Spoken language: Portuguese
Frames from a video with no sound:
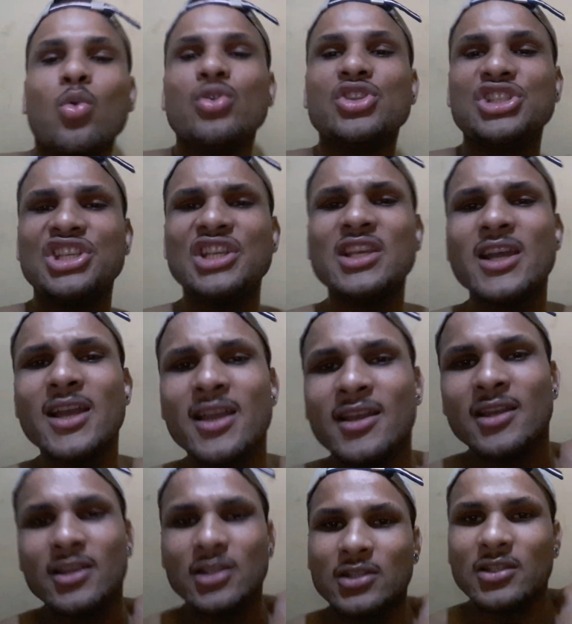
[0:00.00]
O
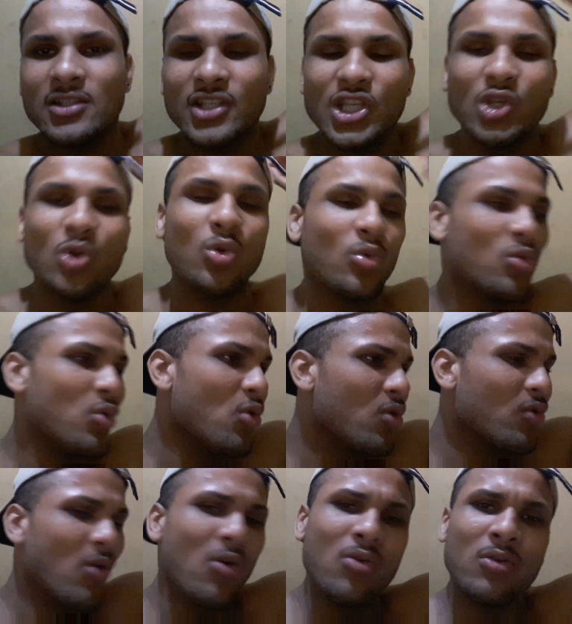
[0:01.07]
dia que o
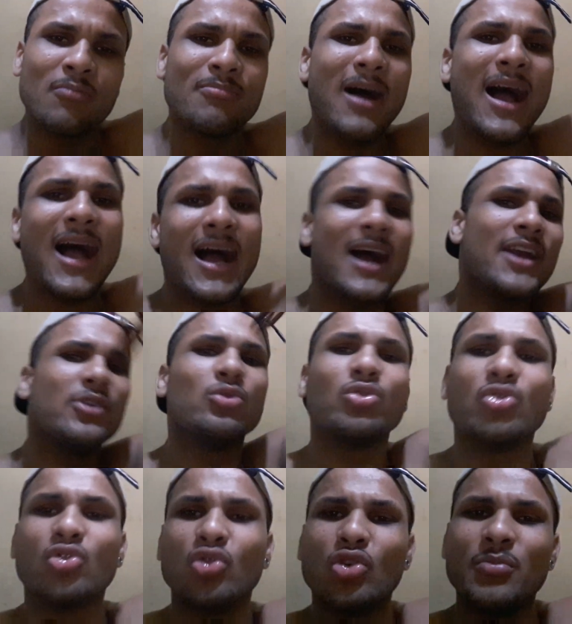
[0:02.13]
Google barra
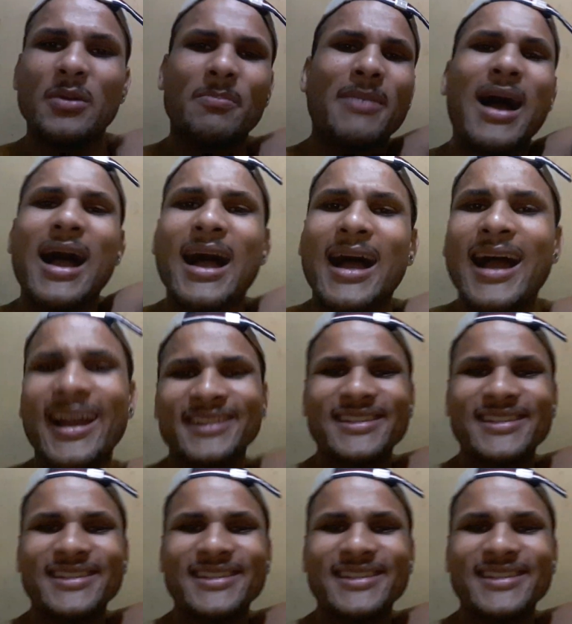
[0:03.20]
YouTube barra